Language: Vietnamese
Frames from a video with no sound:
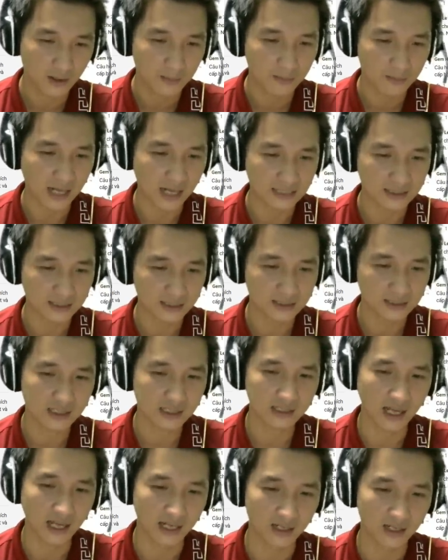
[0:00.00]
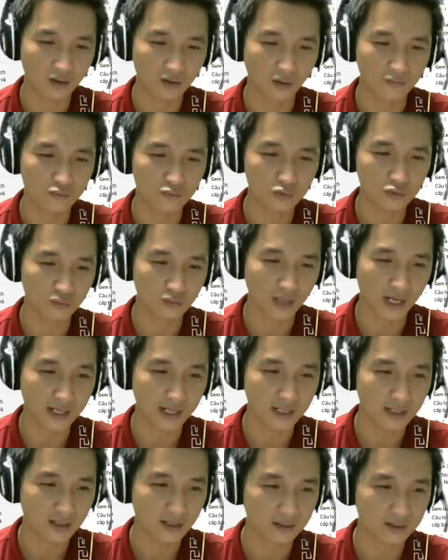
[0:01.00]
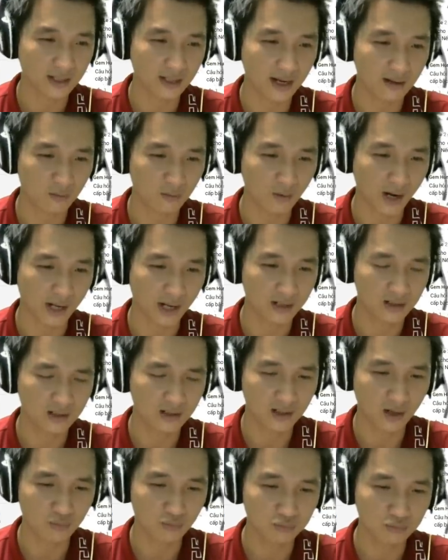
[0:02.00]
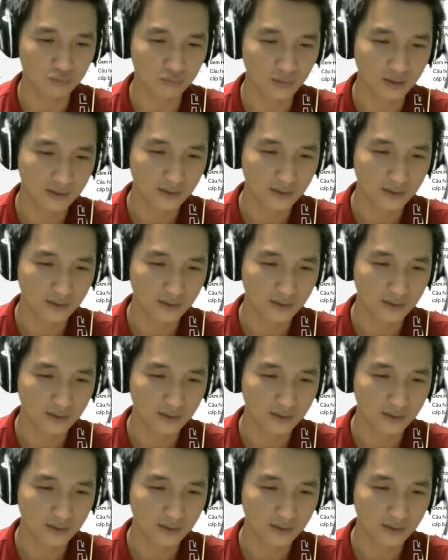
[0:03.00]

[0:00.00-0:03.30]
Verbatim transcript: Bài xích sẽ đẩy ra khỏi vũ trụ này ra ngoài hư không,